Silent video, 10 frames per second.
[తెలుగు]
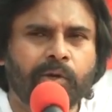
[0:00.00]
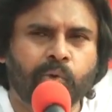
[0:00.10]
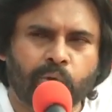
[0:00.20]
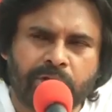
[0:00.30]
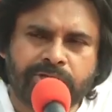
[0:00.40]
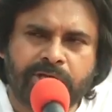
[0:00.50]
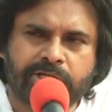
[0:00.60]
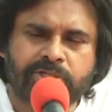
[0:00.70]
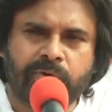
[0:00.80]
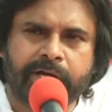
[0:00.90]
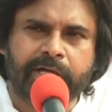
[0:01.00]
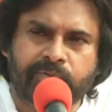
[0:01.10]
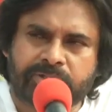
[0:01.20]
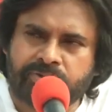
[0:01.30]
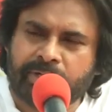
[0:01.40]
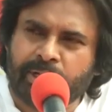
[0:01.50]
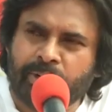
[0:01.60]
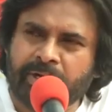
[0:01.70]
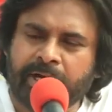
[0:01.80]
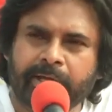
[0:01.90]
గుర్రం జాషువా గారి
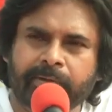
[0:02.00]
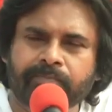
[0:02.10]
విశ్వనరుడిని